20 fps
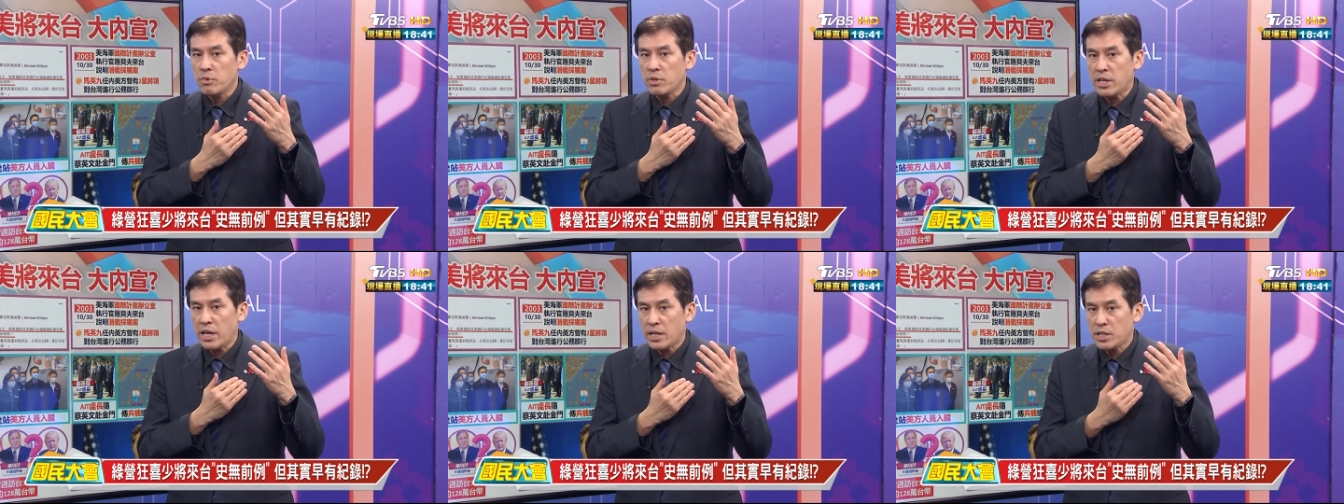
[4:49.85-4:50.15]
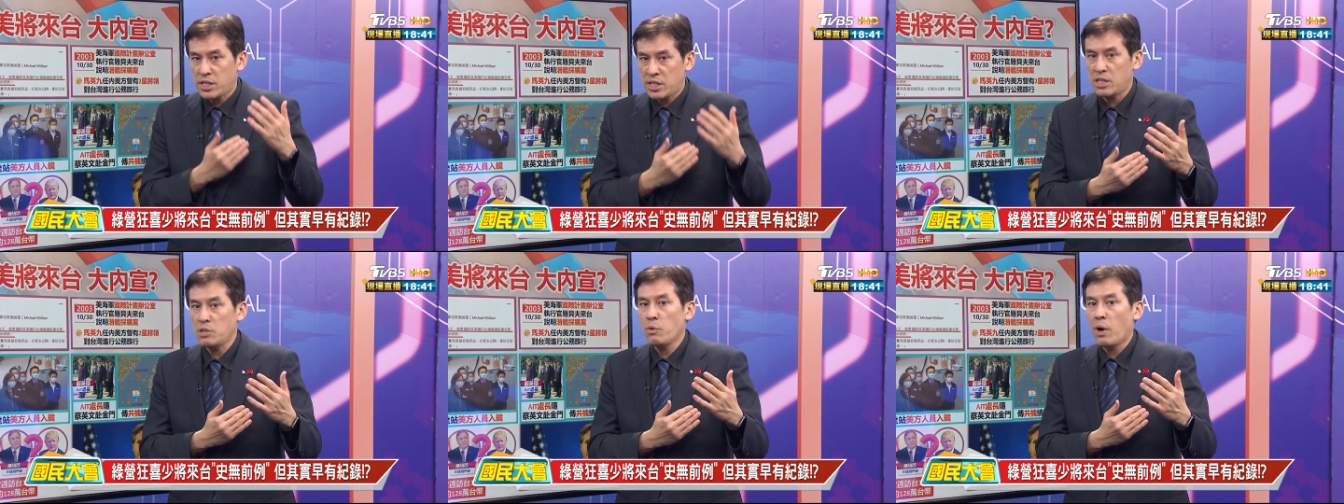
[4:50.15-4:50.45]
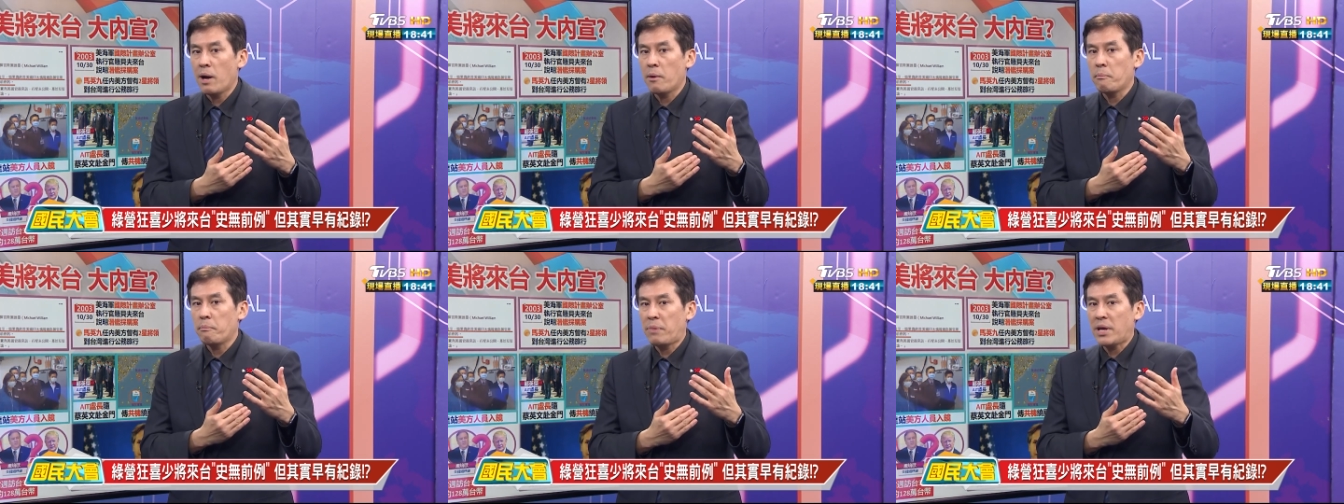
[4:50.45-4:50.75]
也希
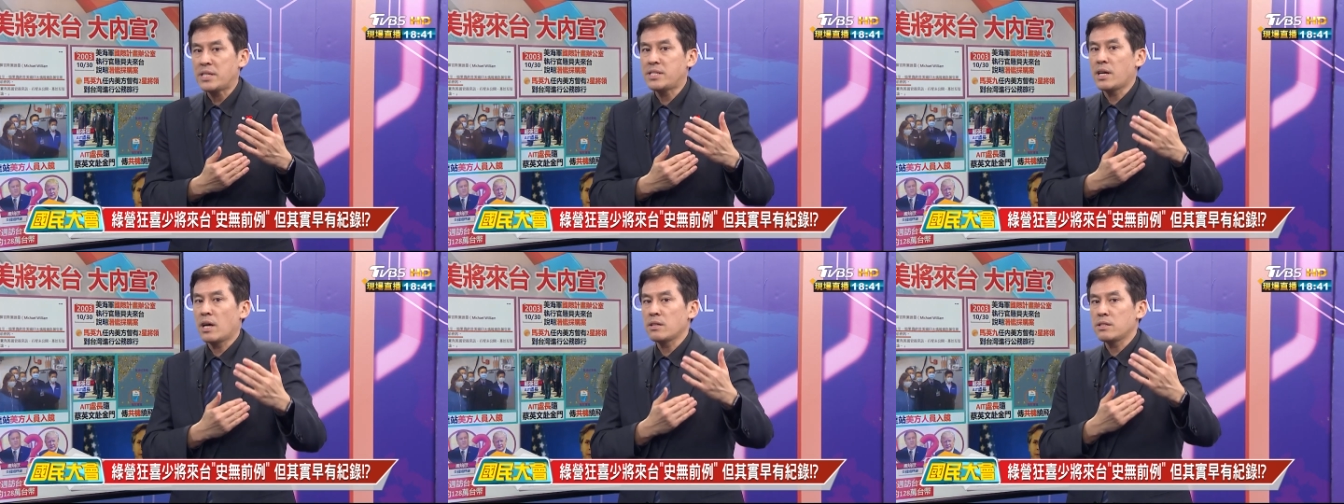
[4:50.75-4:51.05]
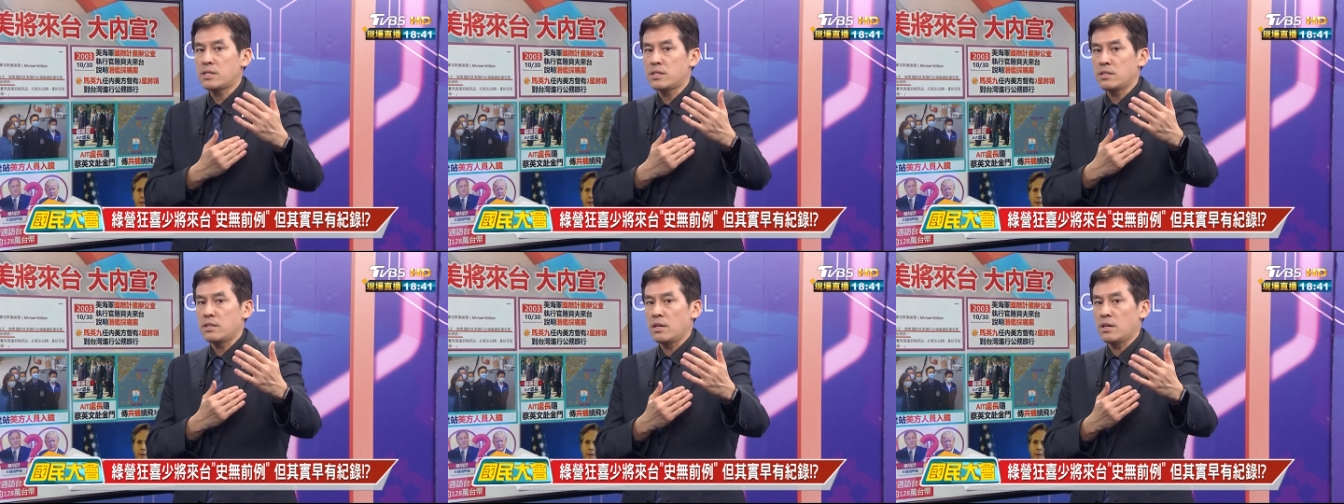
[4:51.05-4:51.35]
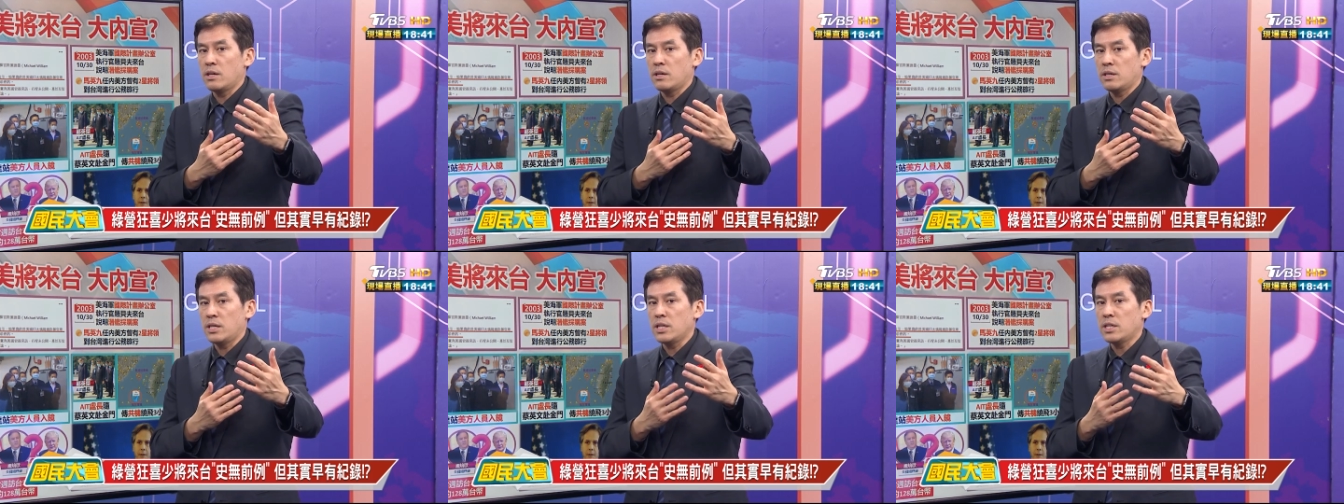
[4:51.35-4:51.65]
望被这样子
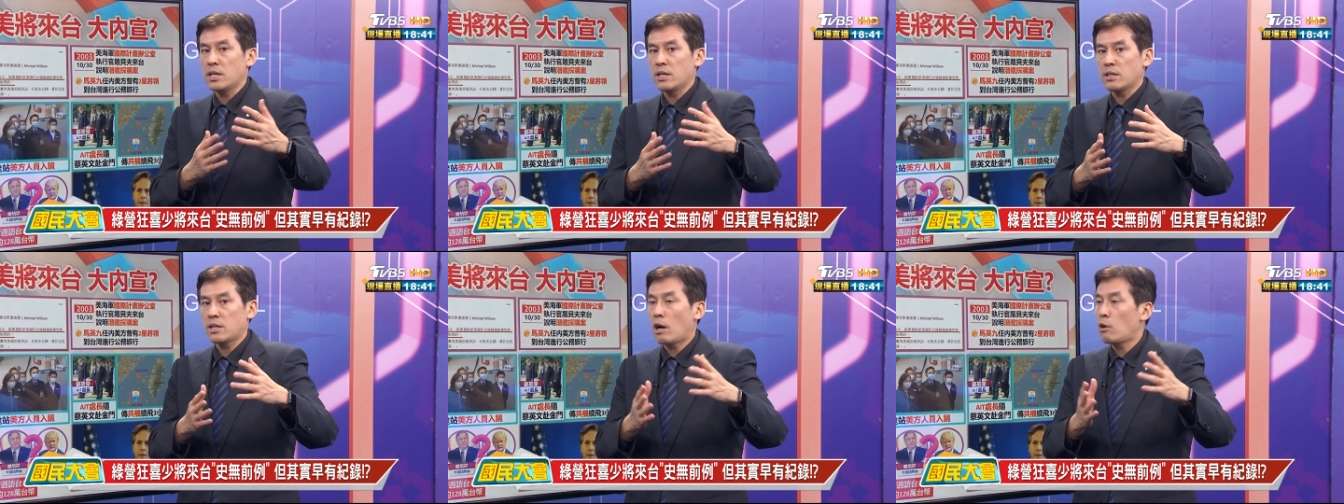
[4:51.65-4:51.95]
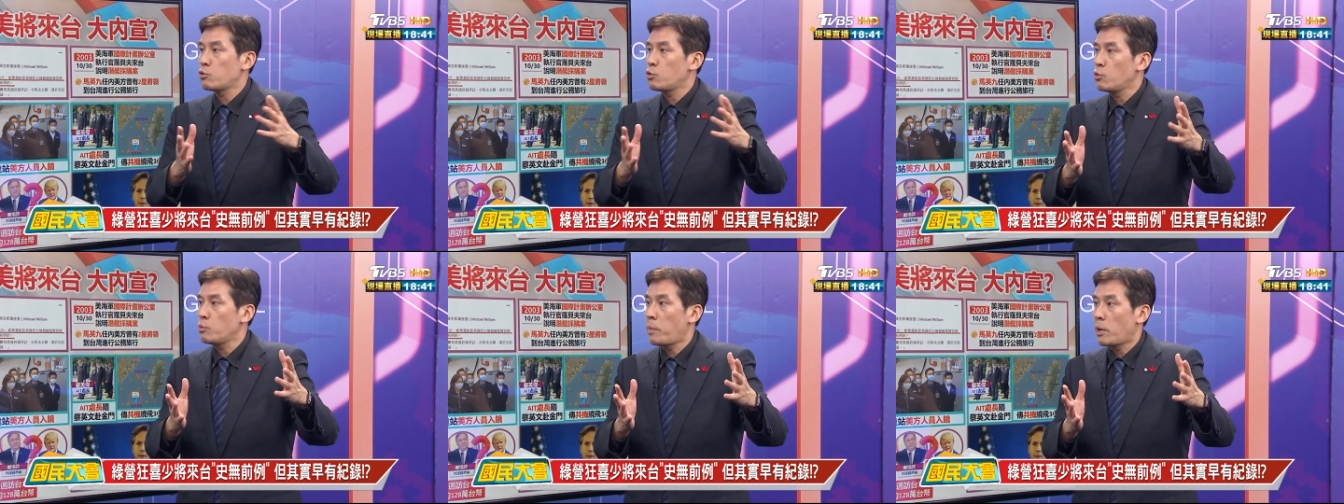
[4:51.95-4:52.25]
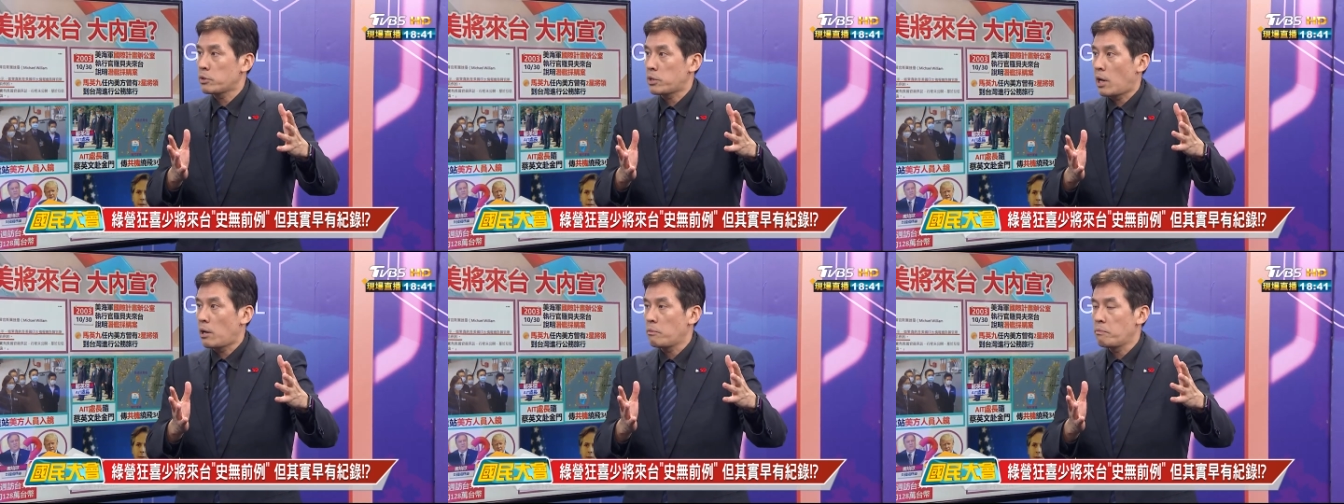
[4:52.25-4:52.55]
的一个高度
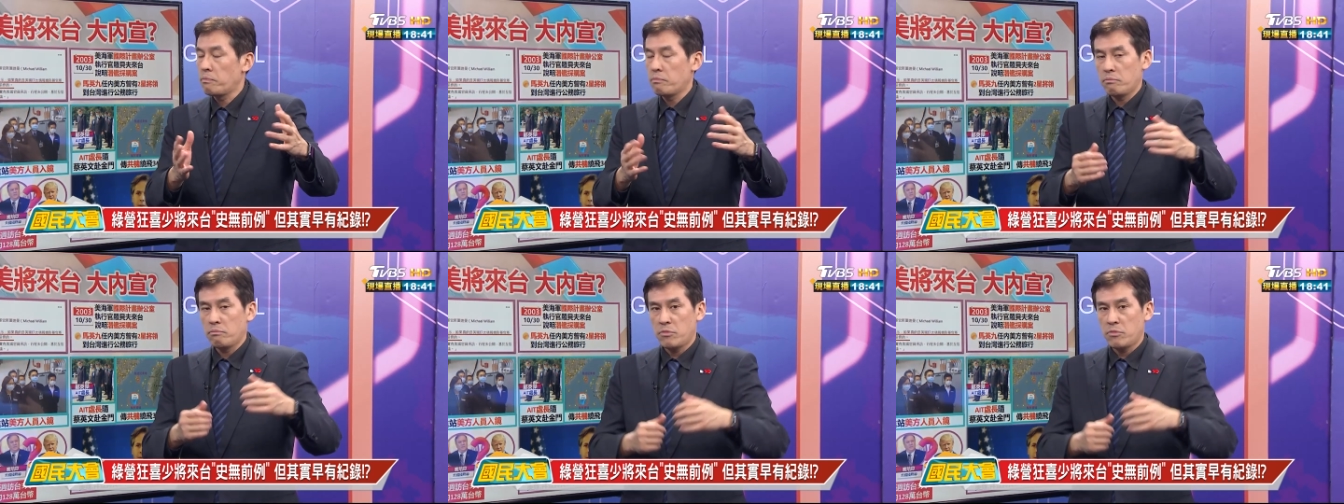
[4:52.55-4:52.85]
报道？